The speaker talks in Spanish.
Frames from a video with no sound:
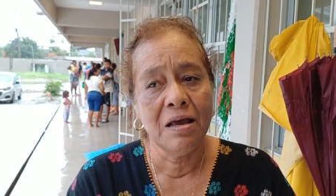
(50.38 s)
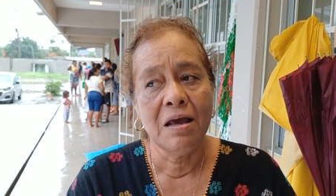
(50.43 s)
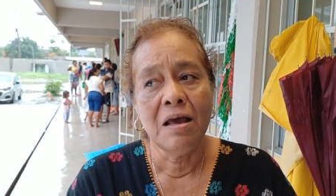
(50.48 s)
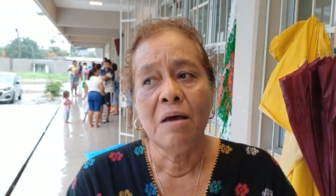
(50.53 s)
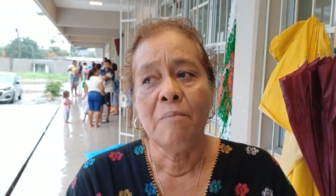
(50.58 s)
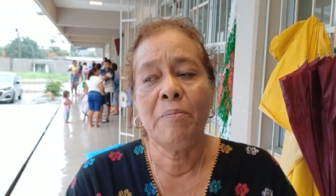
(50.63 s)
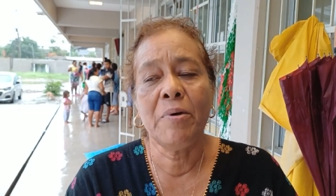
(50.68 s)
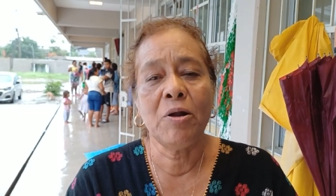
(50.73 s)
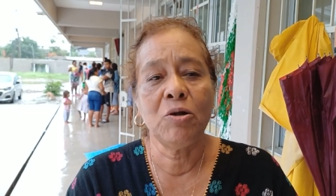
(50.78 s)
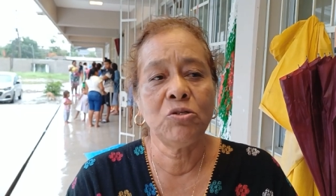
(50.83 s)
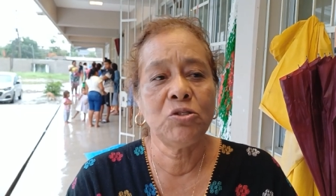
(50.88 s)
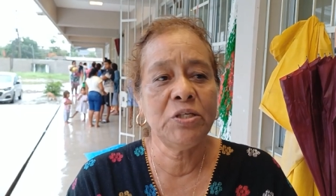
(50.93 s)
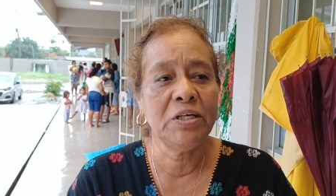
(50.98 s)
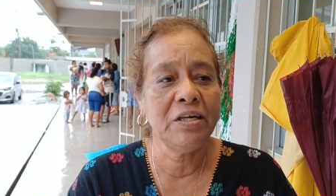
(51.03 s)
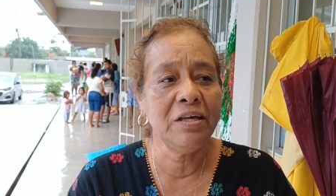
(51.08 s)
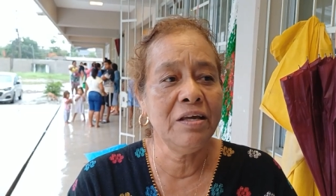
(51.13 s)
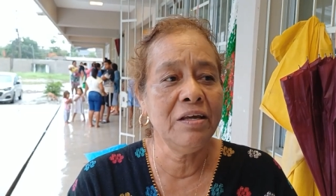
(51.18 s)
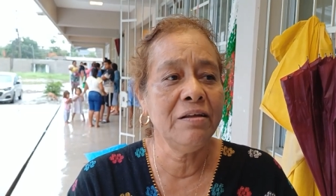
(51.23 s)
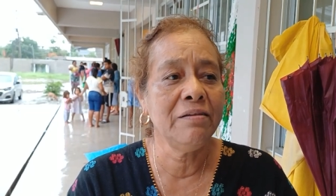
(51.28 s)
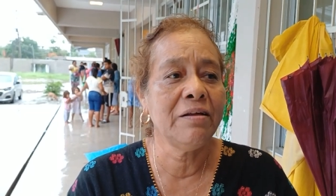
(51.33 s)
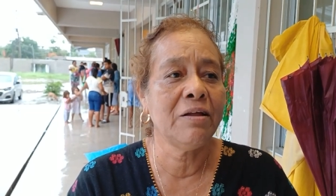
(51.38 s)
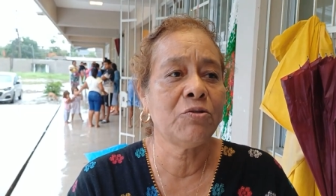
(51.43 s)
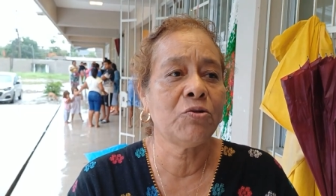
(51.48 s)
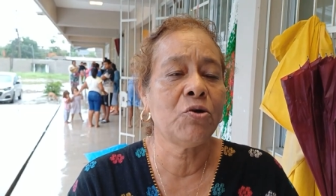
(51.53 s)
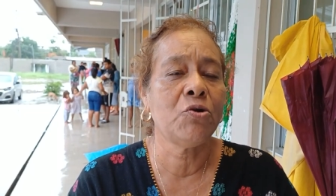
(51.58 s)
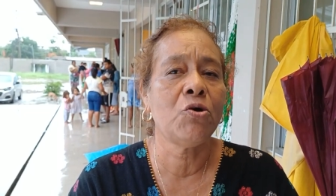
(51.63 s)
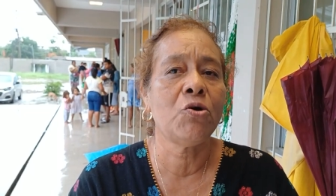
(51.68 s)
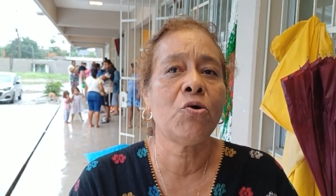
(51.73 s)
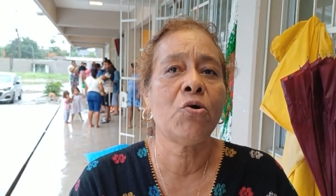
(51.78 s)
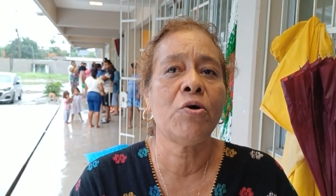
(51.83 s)
pero sí, de
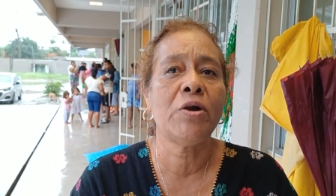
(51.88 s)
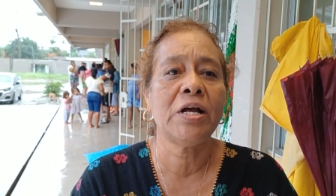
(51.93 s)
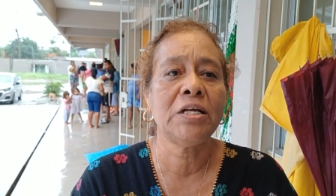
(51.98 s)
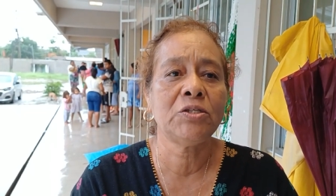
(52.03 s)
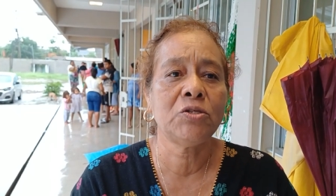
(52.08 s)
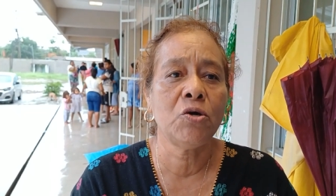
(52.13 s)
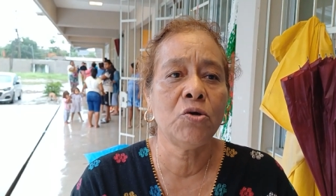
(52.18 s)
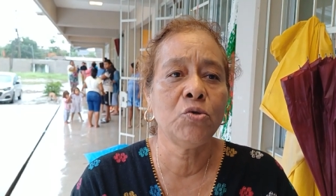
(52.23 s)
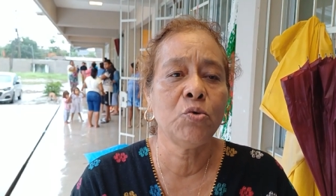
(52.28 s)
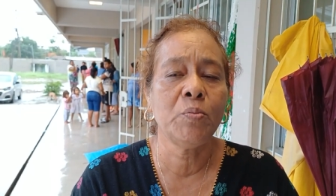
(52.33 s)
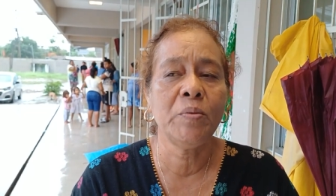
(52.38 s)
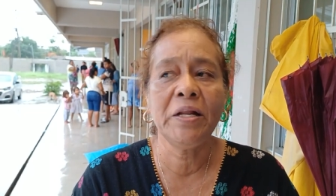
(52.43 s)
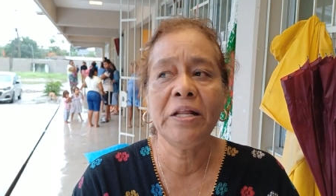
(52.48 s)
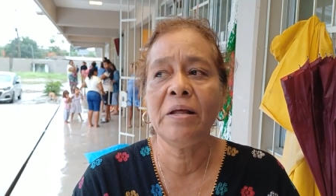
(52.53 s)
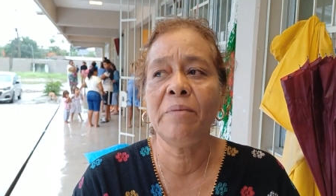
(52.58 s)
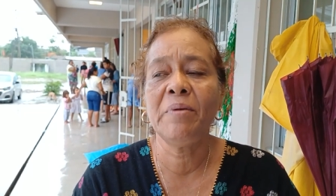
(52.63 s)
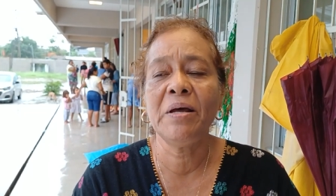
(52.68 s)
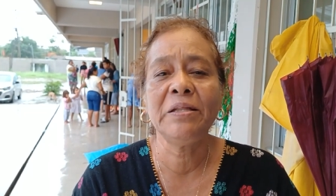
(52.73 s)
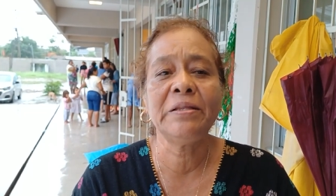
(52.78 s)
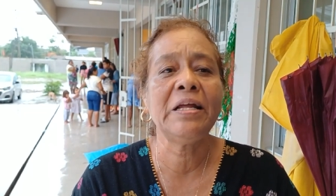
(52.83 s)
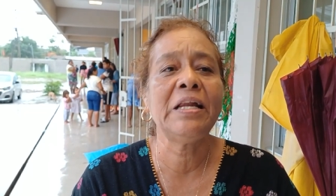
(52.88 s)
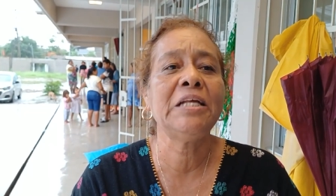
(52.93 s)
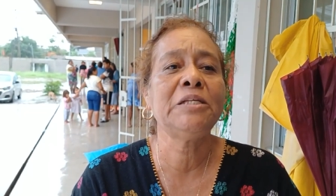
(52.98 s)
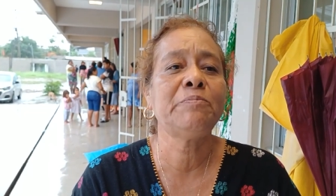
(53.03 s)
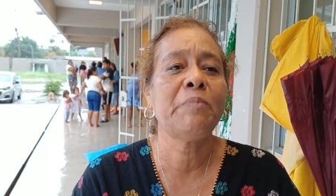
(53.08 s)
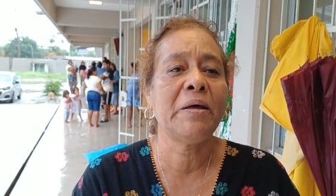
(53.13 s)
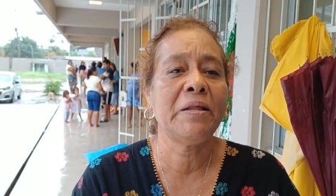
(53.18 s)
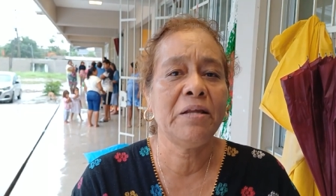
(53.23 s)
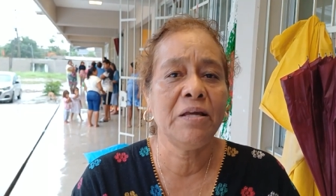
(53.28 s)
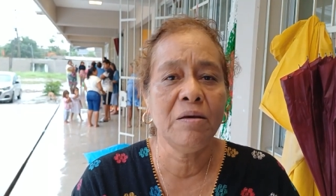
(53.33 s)
todo corazón, humildemente les
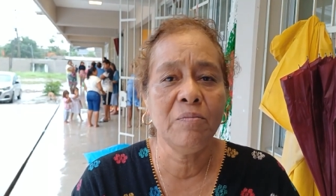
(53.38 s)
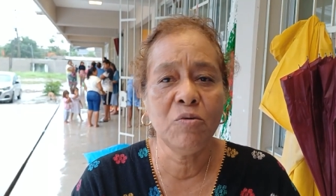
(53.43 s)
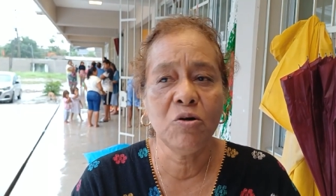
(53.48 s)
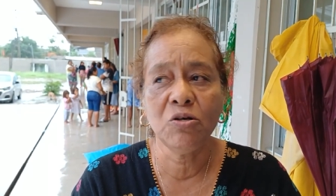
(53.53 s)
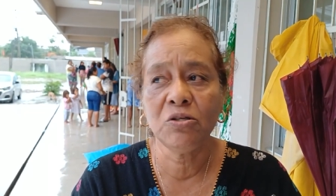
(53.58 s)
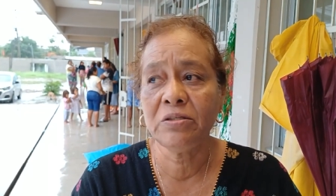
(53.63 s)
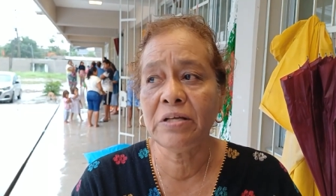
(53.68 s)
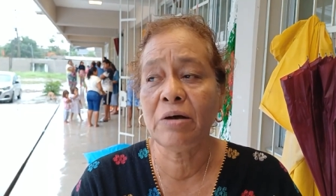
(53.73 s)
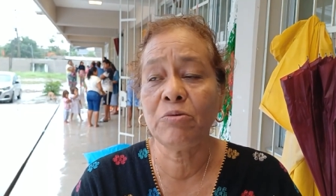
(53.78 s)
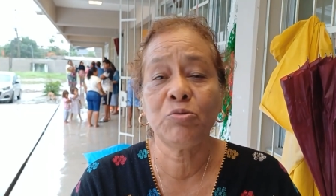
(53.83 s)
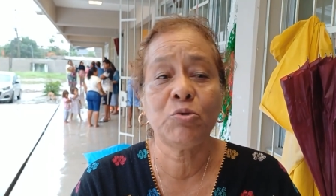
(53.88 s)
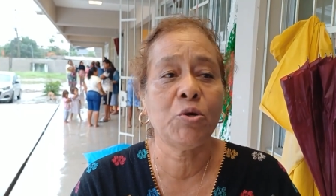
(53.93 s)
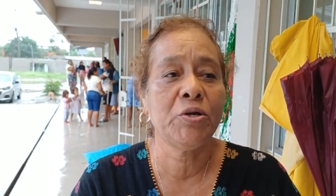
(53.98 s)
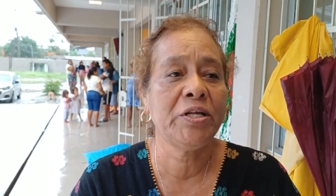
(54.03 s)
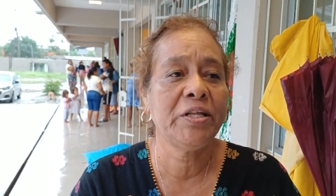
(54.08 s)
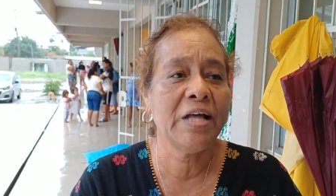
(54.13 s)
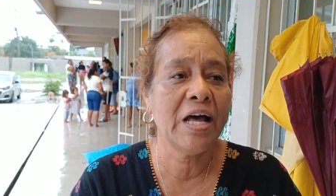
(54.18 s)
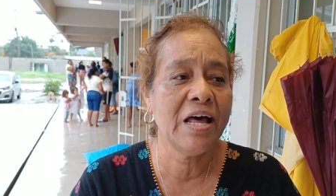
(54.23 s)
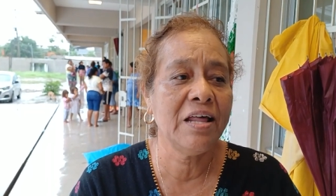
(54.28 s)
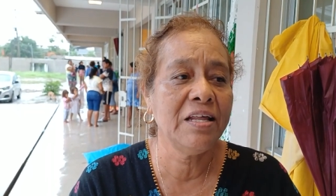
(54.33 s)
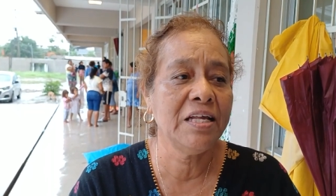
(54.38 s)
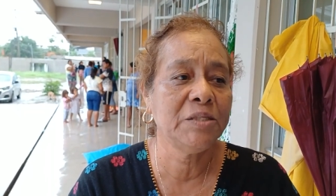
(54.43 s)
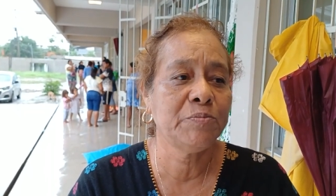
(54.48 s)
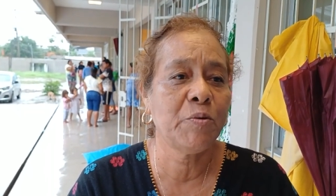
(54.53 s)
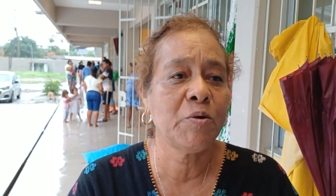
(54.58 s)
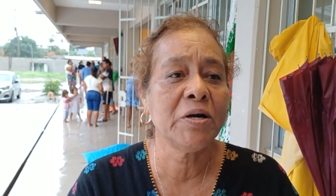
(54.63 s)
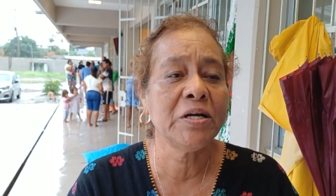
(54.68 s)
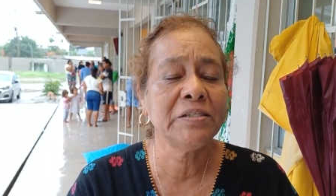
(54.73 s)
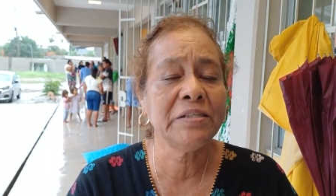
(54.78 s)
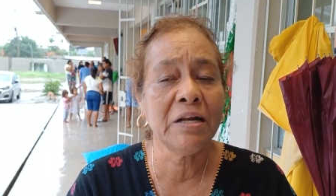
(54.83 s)
pedimos, autoridades,
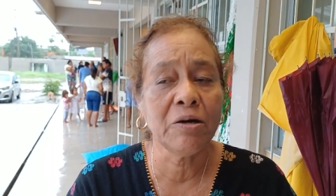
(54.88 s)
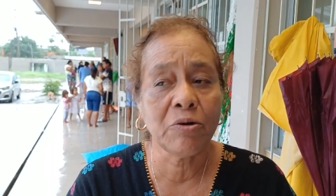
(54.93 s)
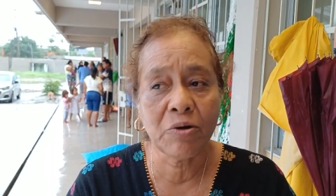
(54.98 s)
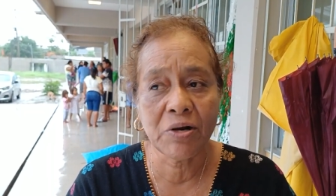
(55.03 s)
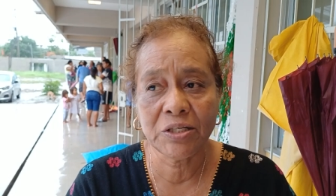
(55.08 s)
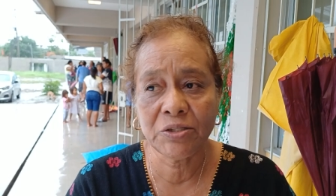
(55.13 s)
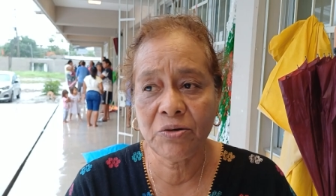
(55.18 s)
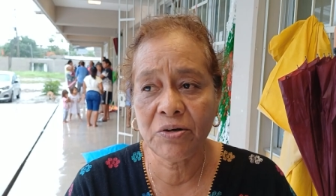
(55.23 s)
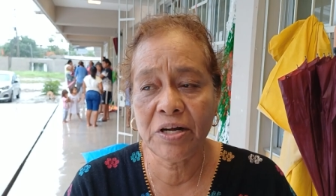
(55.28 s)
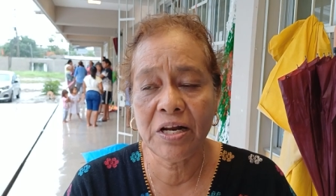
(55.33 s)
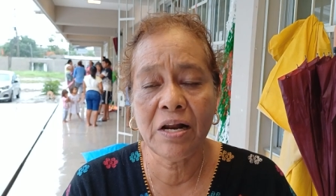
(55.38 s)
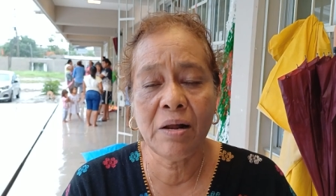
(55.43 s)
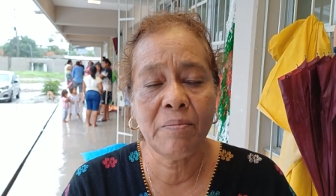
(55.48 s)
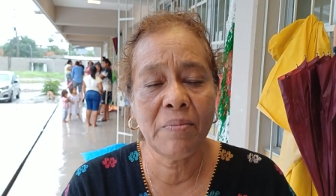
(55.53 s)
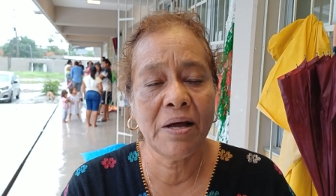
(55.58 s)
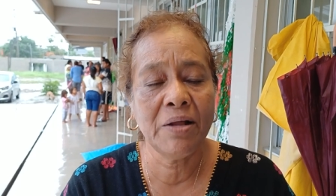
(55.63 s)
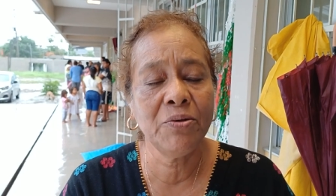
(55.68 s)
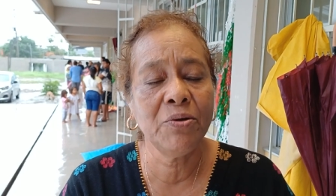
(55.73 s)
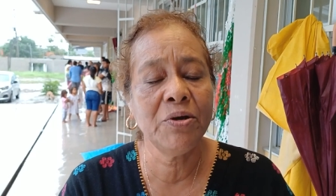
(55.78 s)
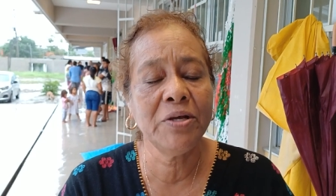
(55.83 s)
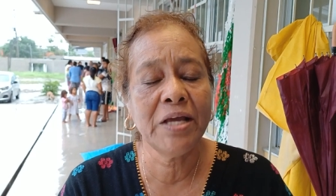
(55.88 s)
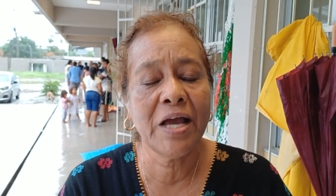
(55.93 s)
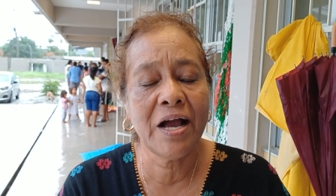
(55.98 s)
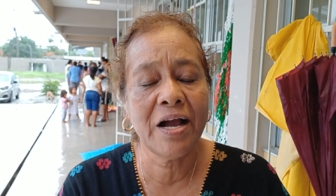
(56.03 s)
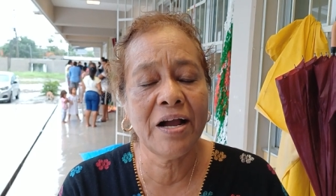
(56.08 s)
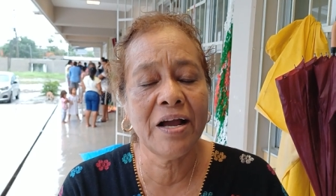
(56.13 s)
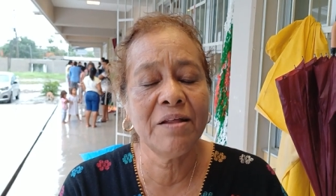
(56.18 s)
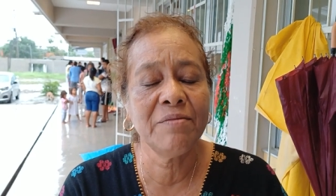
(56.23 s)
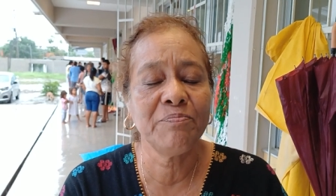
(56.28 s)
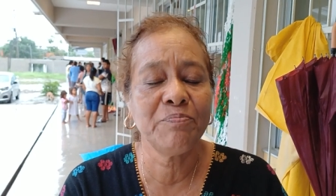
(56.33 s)
pónganse el corazón en la mano y
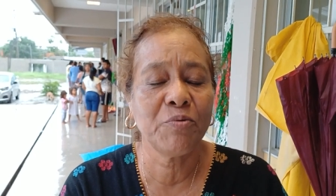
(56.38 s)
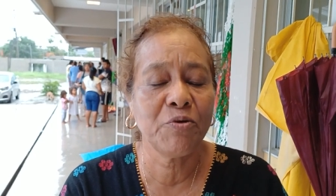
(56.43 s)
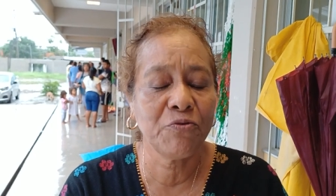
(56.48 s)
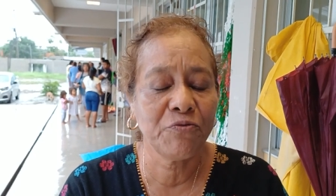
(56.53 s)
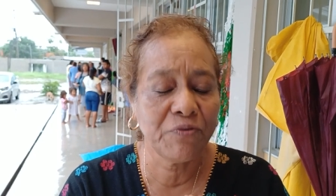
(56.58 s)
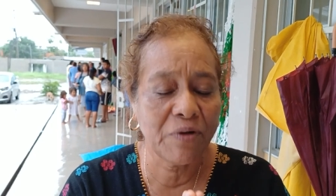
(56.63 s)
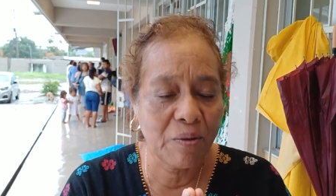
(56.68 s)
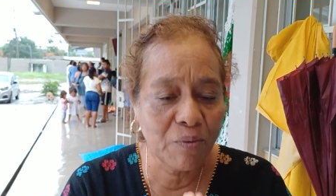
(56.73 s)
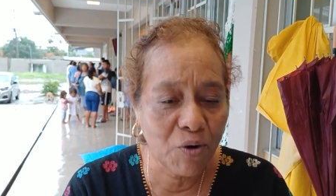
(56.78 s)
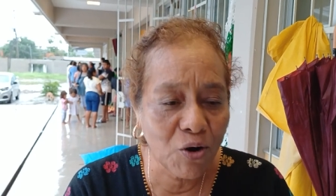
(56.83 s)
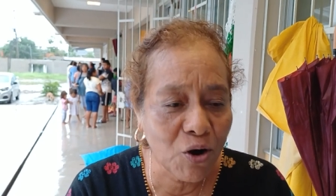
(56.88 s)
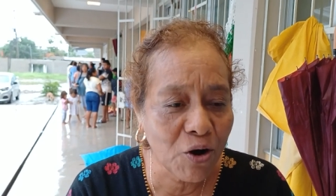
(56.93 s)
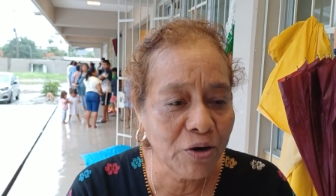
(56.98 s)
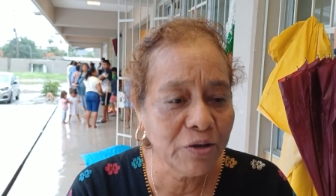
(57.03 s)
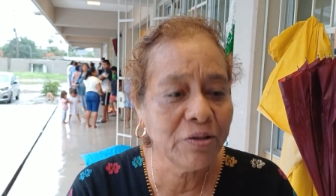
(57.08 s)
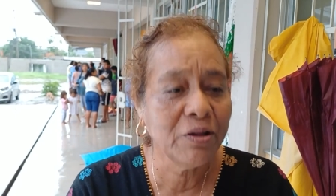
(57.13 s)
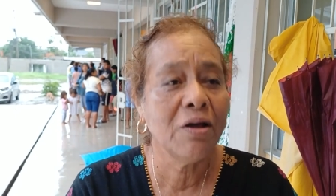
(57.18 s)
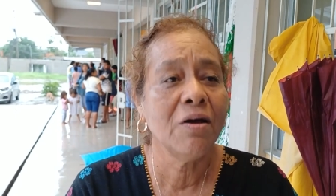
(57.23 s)
hagan, por favor,